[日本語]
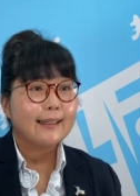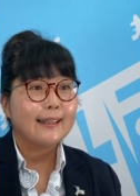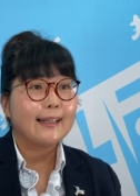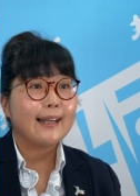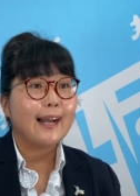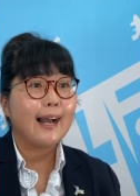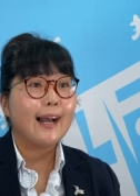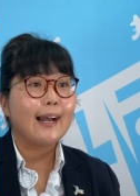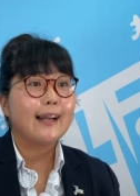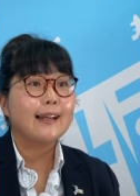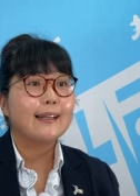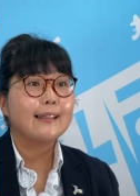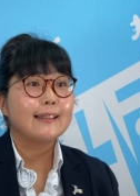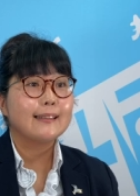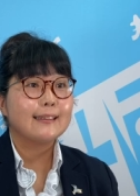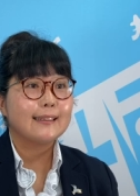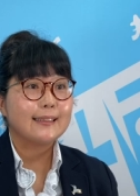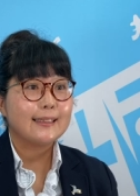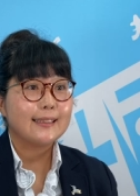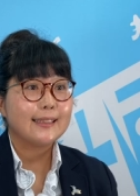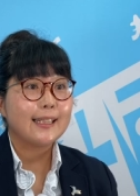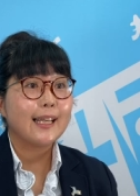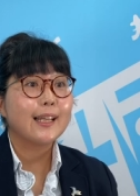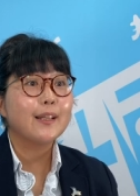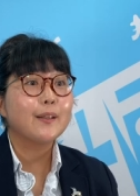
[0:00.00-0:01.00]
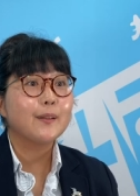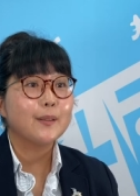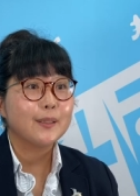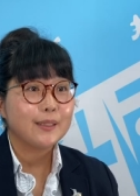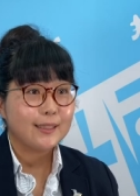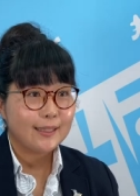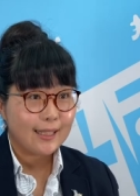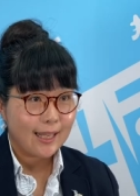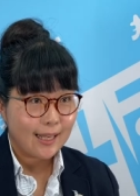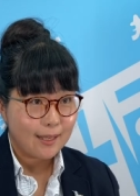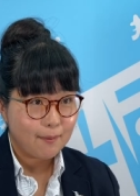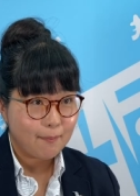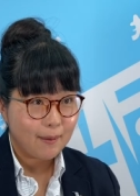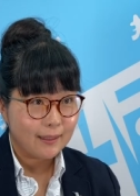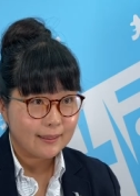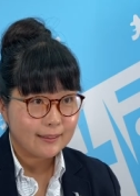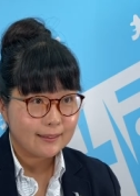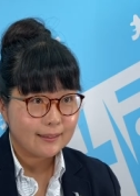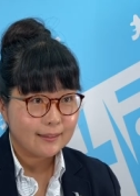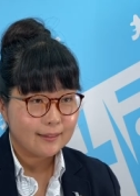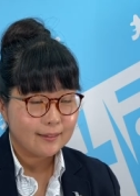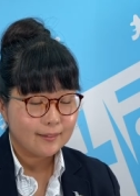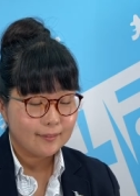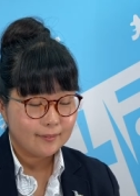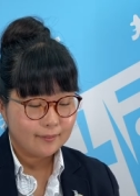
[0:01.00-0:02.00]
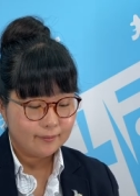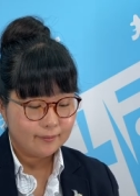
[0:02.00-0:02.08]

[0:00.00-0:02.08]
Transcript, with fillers: がチェックしています